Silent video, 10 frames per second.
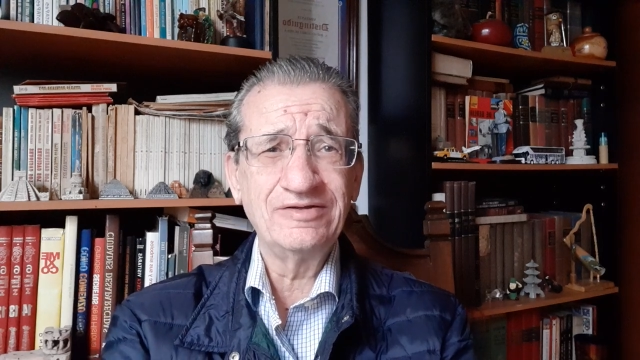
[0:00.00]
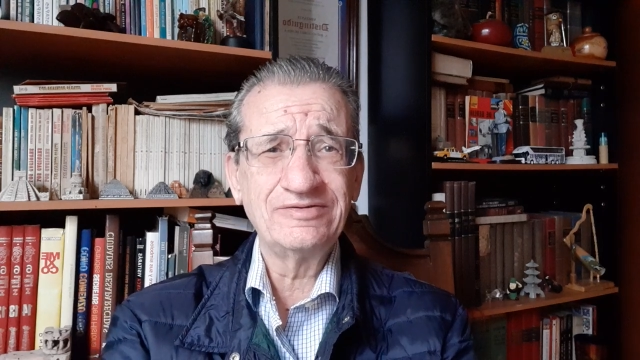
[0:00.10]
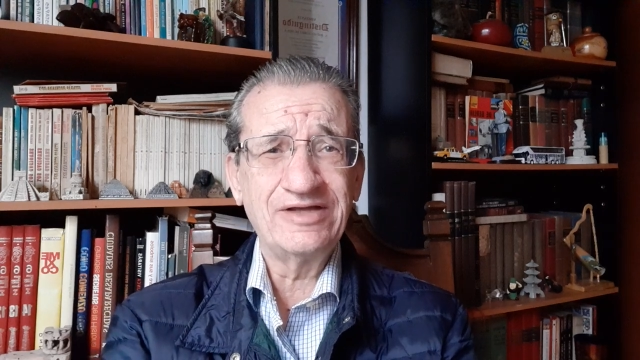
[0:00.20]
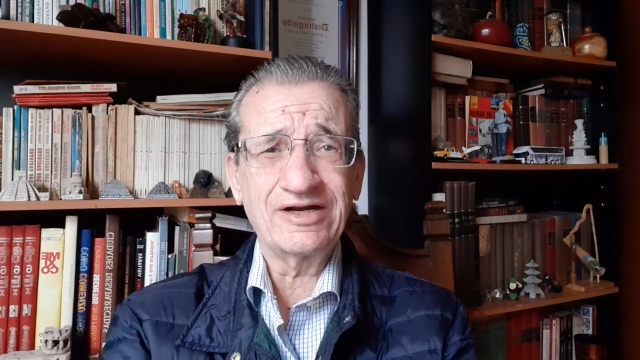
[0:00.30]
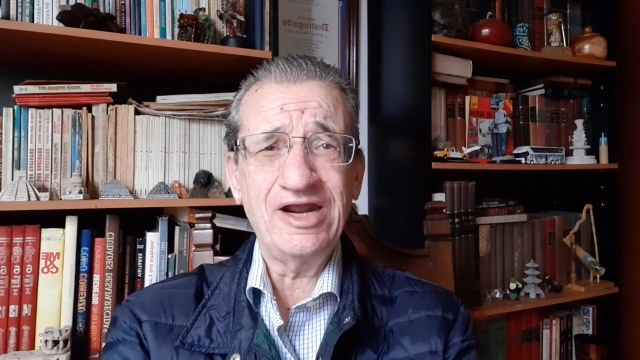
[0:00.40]

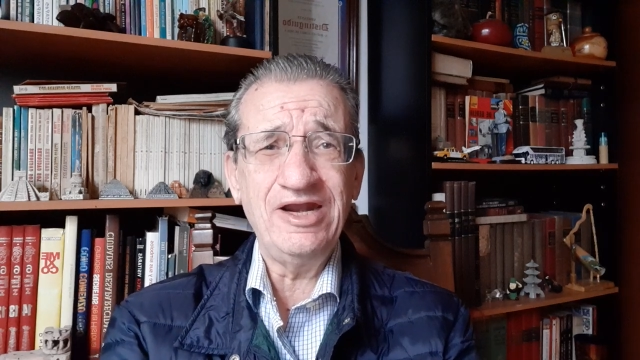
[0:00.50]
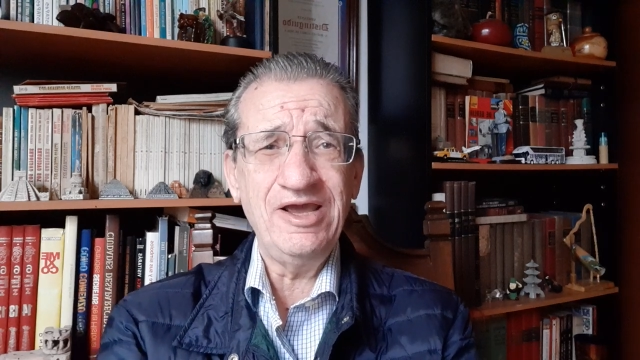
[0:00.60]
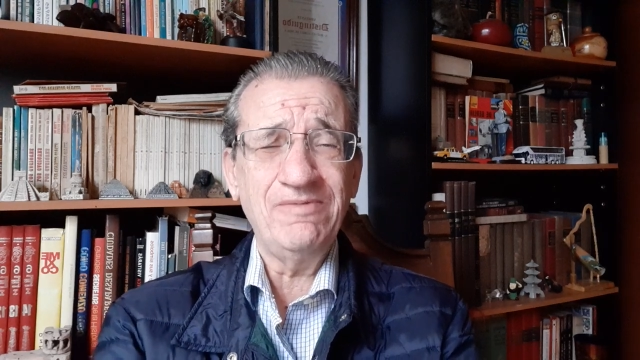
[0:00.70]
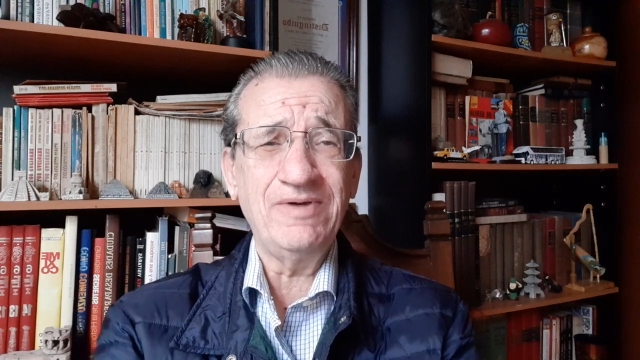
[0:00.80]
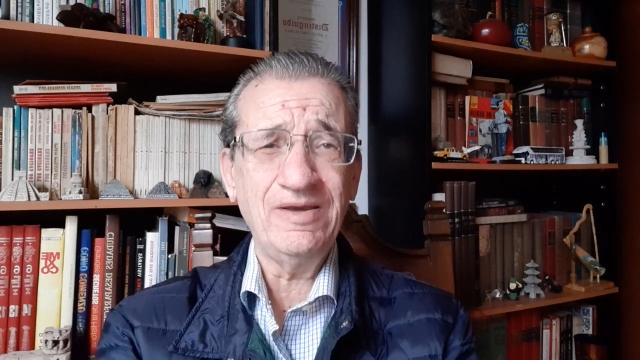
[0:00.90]
de
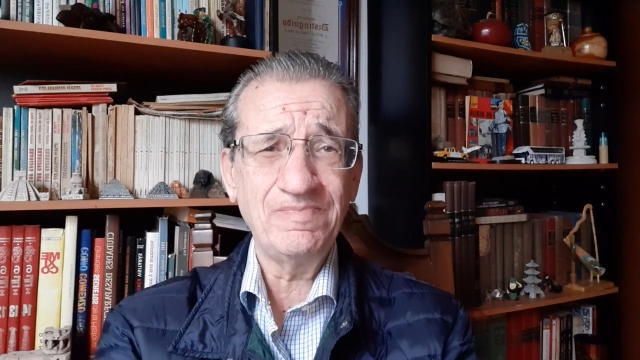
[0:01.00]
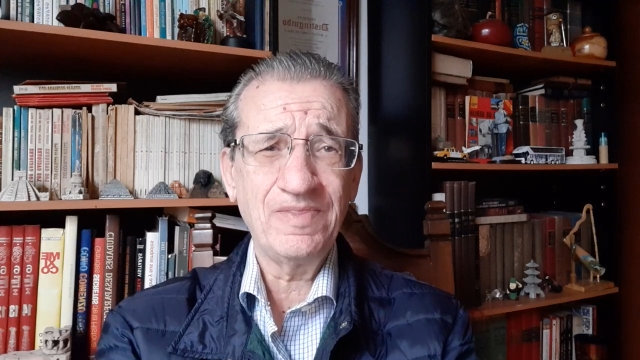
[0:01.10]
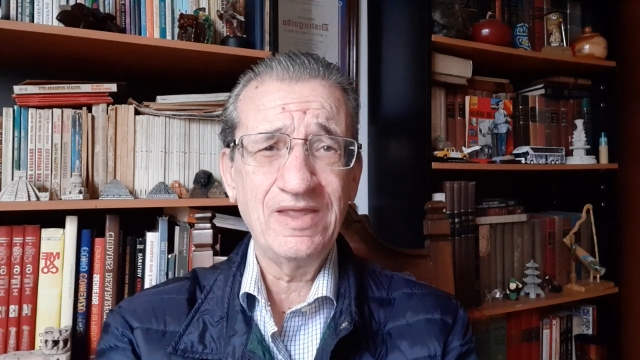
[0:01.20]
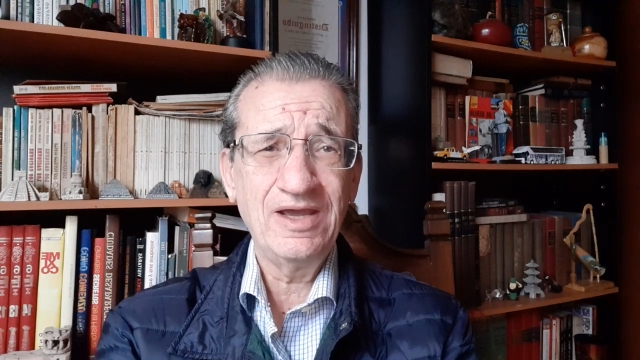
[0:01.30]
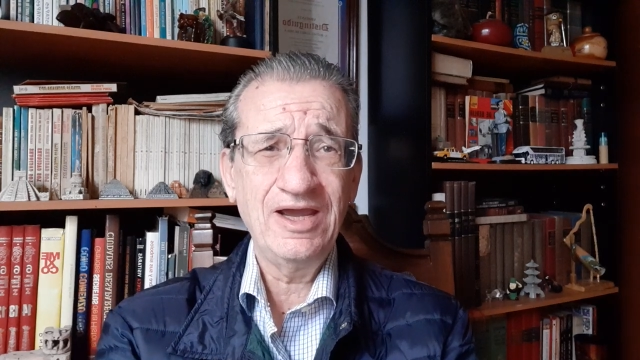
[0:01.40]
relieve
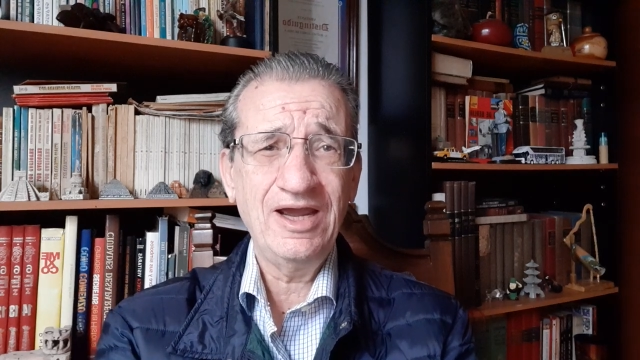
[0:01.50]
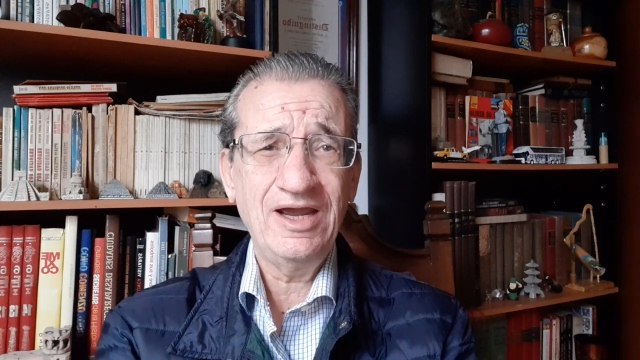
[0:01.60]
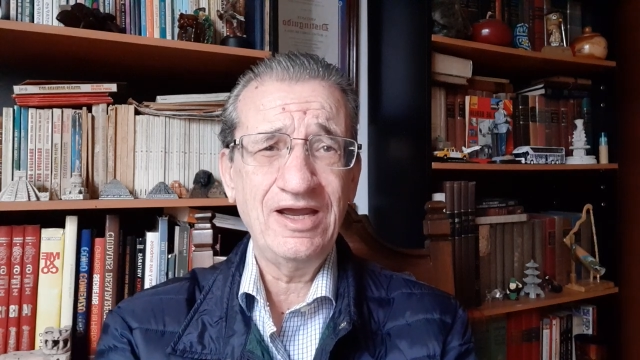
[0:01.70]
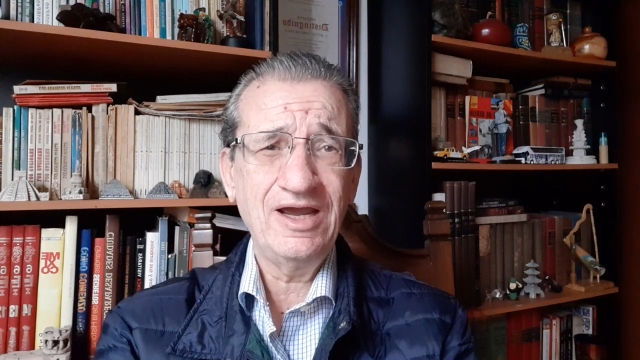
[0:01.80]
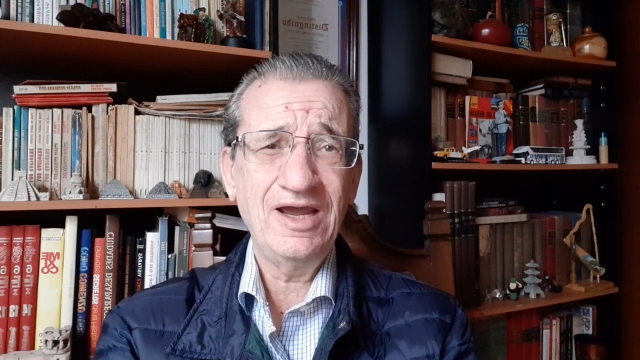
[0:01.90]

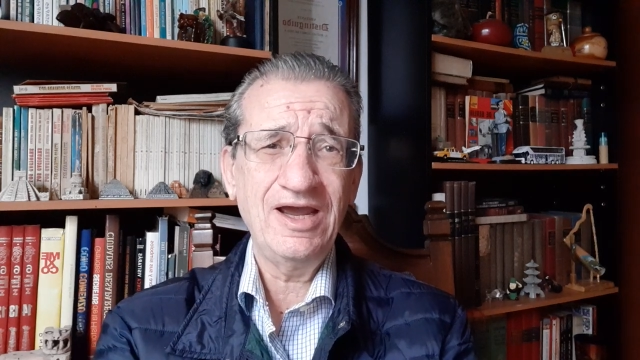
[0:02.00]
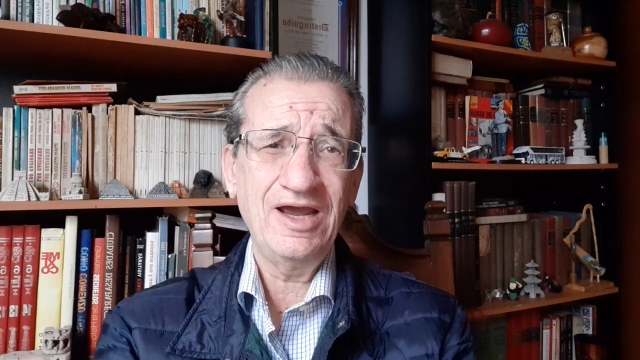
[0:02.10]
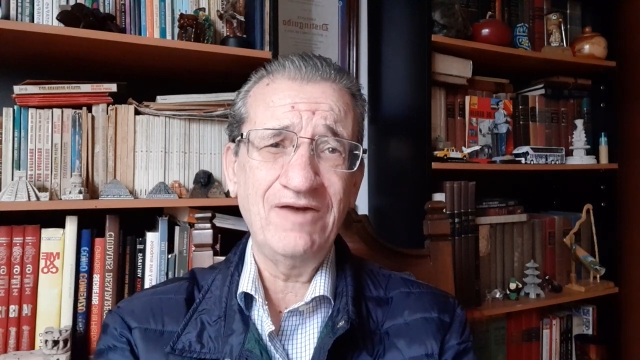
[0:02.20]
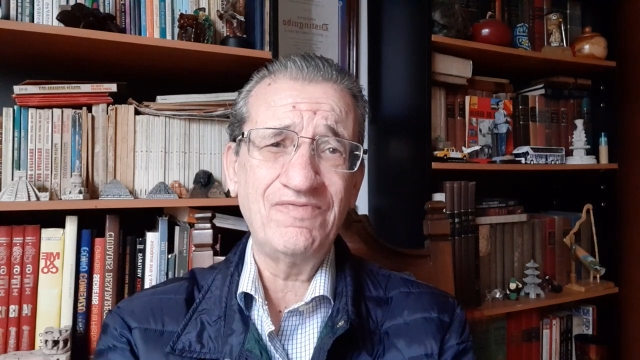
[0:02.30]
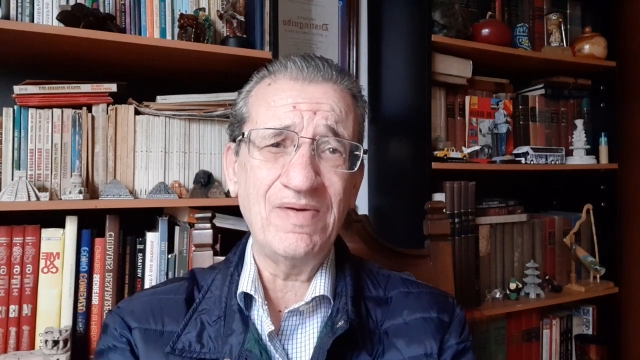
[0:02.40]

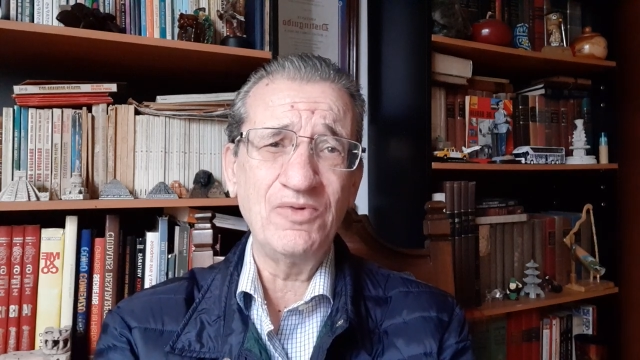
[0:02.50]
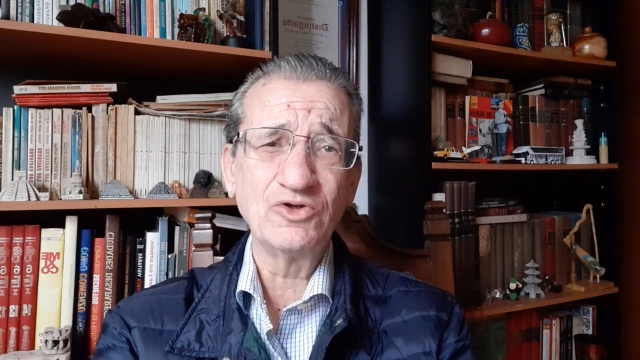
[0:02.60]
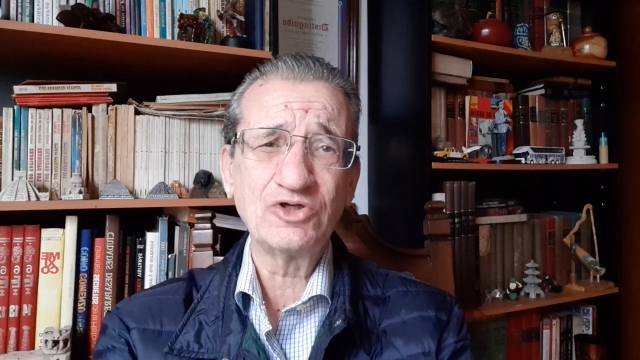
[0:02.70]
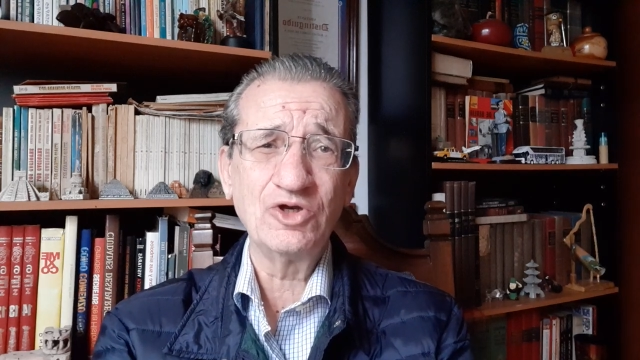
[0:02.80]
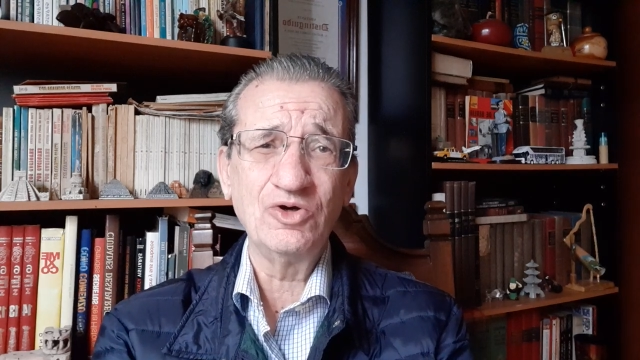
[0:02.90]
el
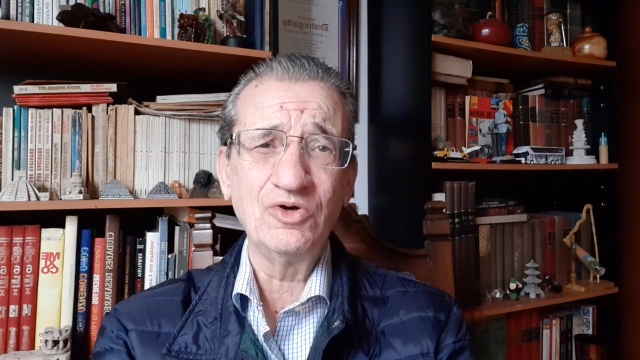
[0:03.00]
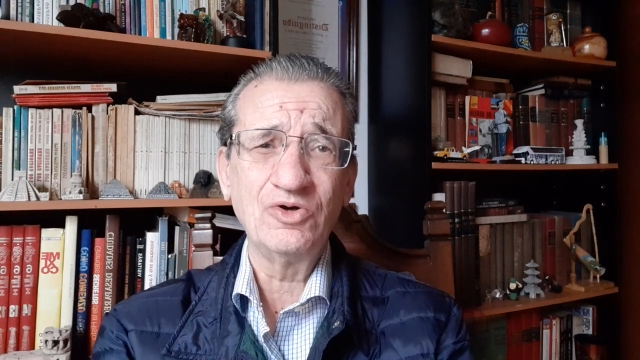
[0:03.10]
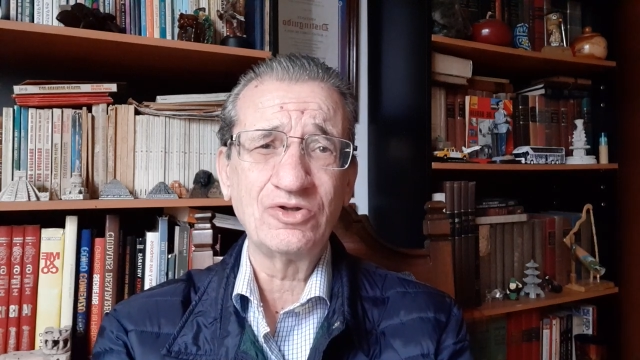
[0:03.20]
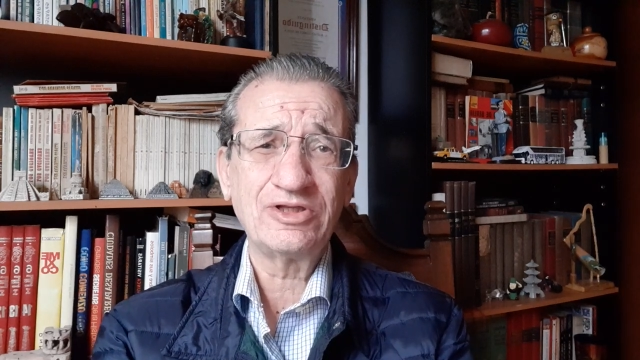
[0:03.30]
famoso